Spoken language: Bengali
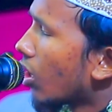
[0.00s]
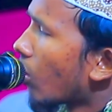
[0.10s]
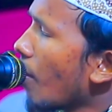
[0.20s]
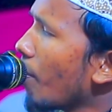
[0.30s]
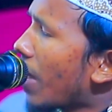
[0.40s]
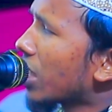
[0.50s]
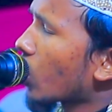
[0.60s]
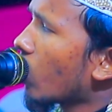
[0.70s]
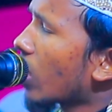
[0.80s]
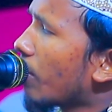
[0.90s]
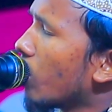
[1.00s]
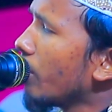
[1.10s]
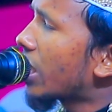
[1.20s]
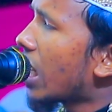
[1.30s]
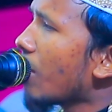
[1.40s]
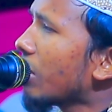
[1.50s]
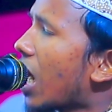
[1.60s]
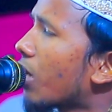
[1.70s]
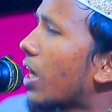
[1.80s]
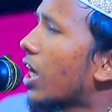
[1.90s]
লম্বা চৌড়া ভূমিকা আমি
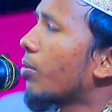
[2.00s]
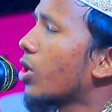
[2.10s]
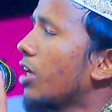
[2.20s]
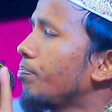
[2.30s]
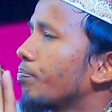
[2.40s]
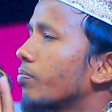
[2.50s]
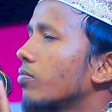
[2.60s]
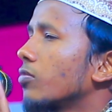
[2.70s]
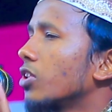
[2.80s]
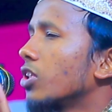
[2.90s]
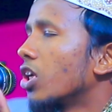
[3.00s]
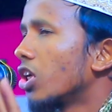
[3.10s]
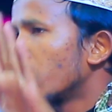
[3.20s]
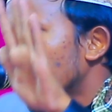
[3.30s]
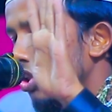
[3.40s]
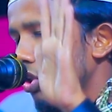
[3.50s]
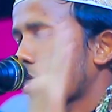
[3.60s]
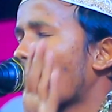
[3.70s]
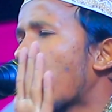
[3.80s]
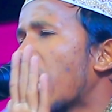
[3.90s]
আর বাড়াবো না
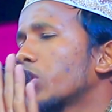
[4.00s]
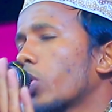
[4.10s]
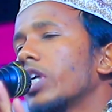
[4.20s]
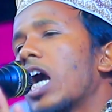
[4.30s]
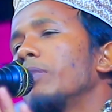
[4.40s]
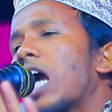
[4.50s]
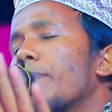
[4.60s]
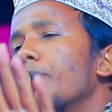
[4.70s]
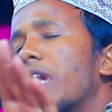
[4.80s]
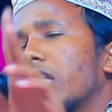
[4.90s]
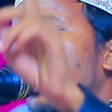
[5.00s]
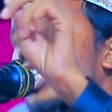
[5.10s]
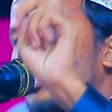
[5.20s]
সরাসরি আমি আপনাদের